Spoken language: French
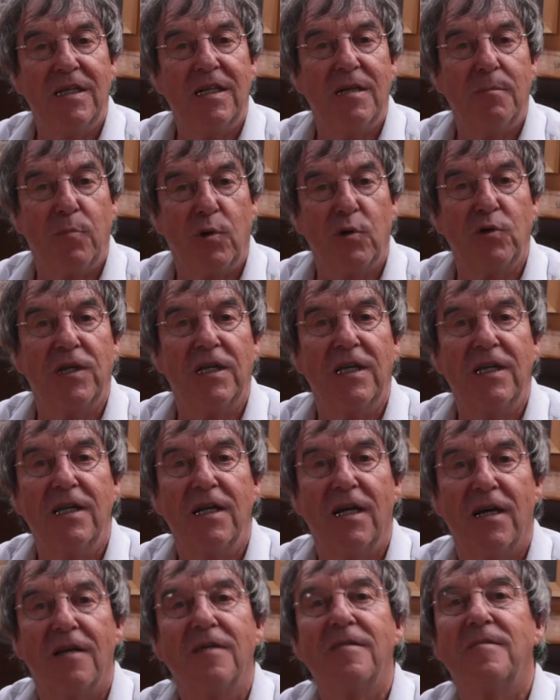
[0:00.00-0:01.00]
les protéines.
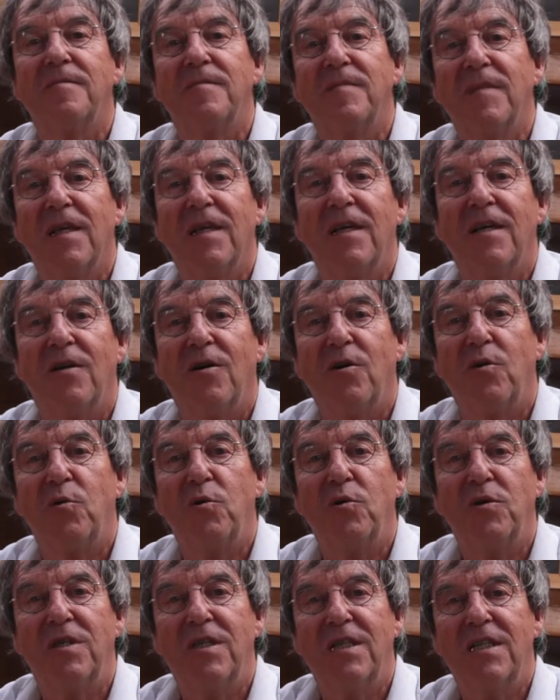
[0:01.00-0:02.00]
Hein. On
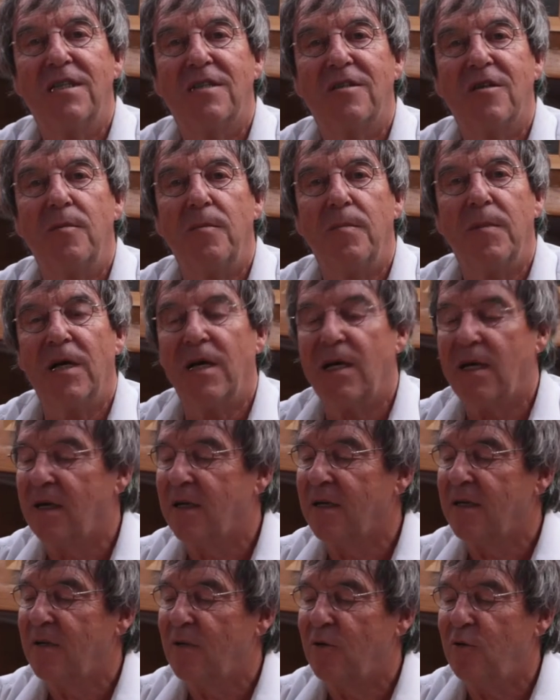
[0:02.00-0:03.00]
l'utilise comme
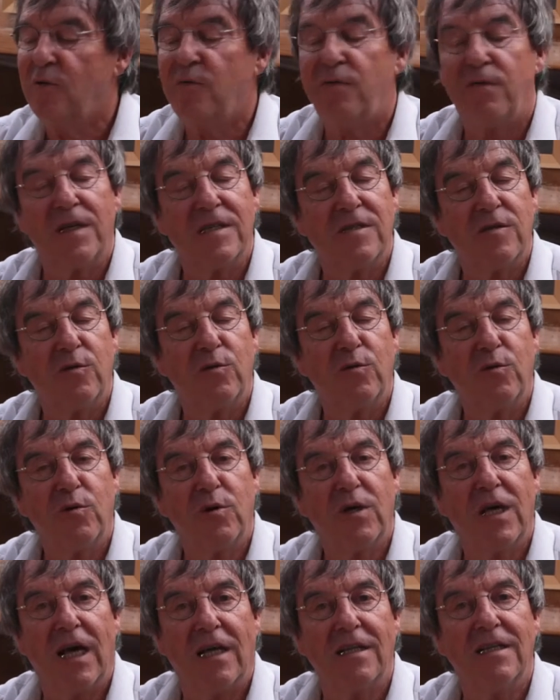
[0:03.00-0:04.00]
une façon de
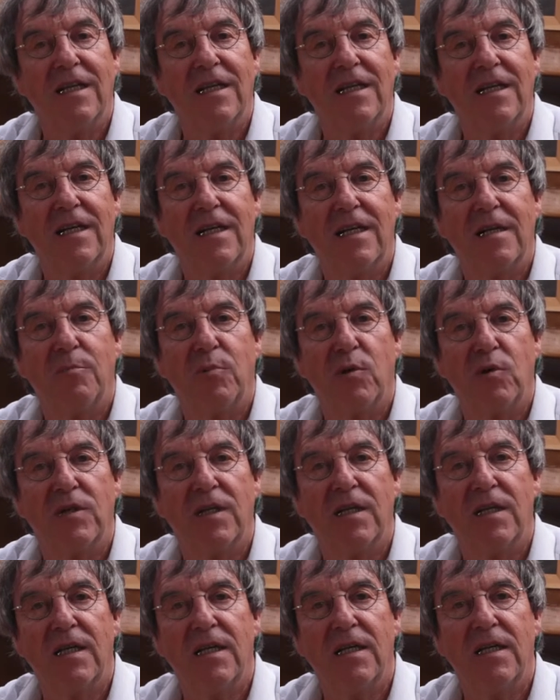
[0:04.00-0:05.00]
garder les
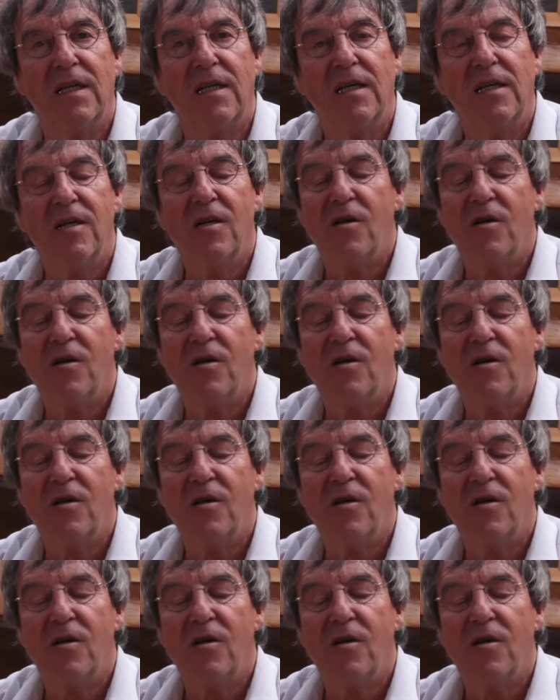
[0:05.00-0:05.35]
protéines